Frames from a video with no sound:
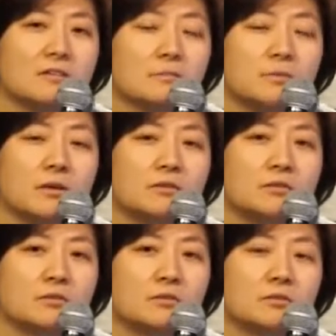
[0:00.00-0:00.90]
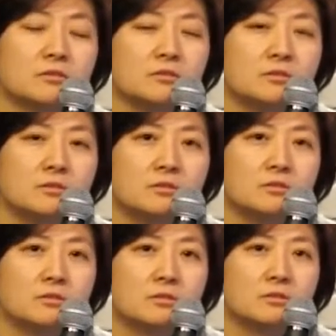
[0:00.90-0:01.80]
스프레드를
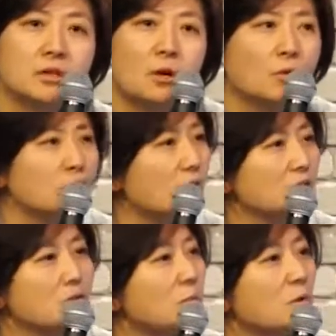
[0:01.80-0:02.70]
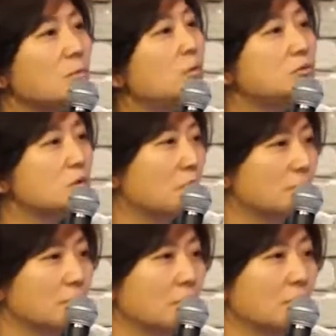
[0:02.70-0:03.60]
어디서 하는 걸 별로 본 적이
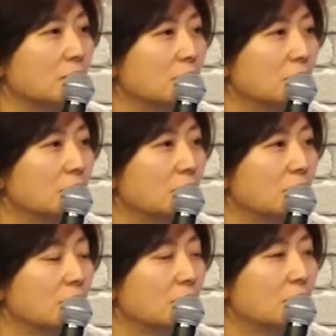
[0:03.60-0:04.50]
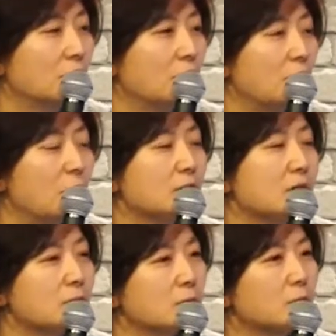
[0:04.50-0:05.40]
없어요.
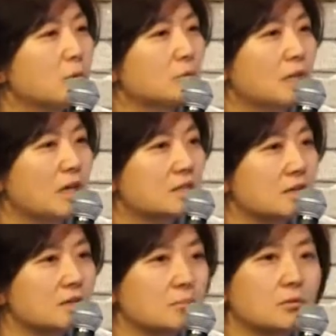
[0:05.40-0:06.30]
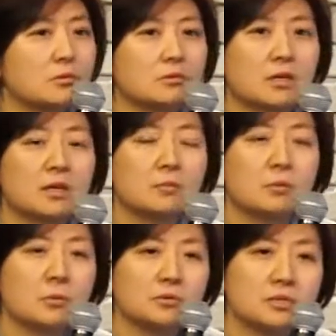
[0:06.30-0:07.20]
왜냐하면 뭐 4장을 뽑거나
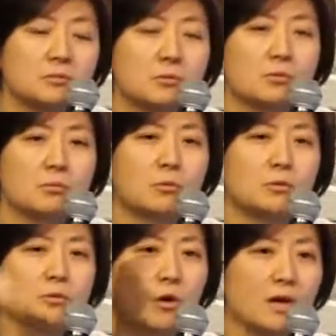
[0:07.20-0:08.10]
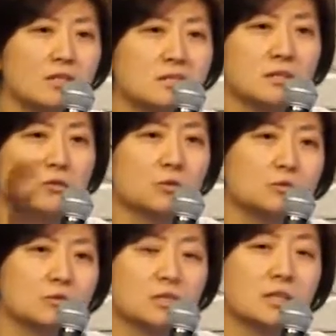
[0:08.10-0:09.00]
뭐 몇 장을 뽑고 뭐 11장, 뭐
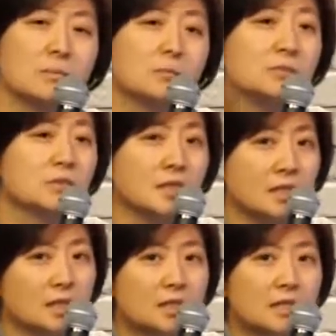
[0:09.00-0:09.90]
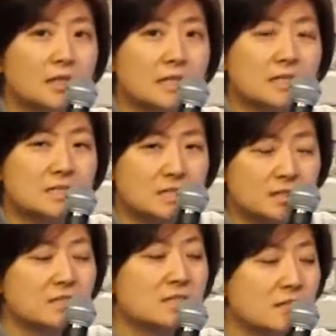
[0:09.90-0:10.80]
12장 이렇게 뽑는데
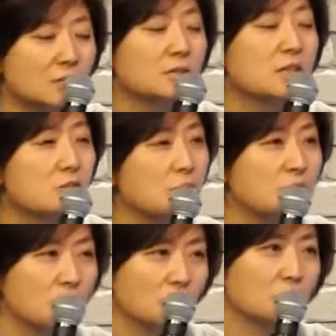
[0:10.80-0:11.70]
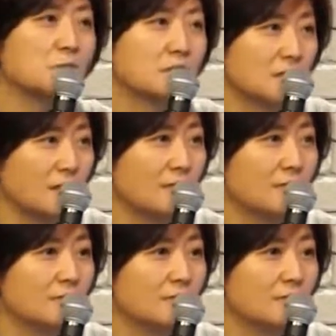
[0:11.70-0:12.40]
진짜 연애점은 이 6장이에요.